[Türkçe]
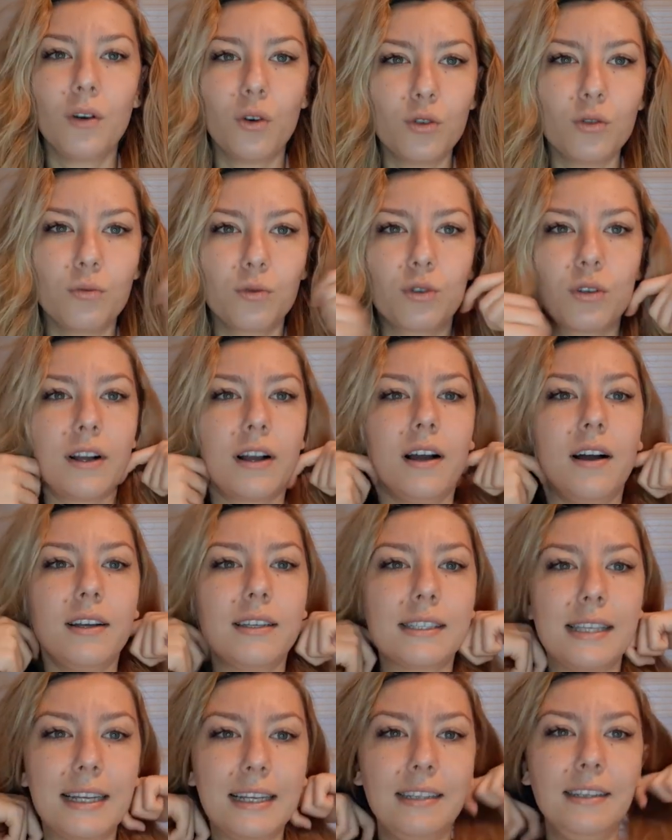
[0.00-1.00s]
Onu mutlaka
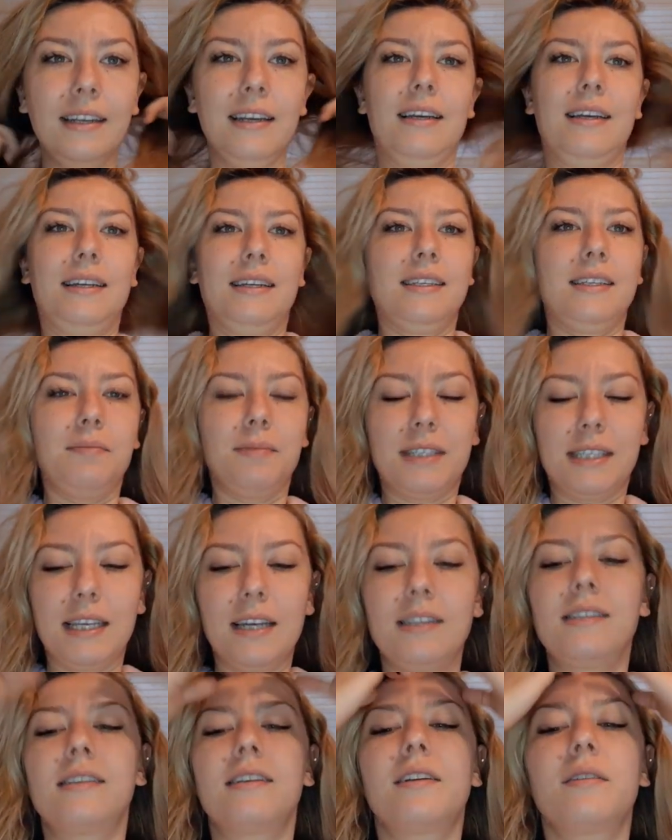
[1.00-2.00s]
izleyin. Şimdi
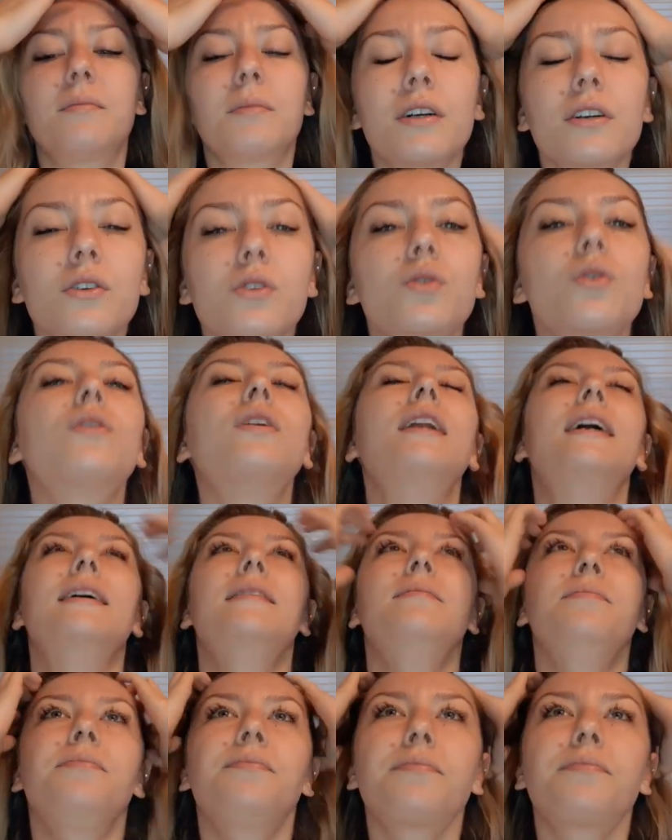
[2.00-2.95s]
saçlarımı şöyle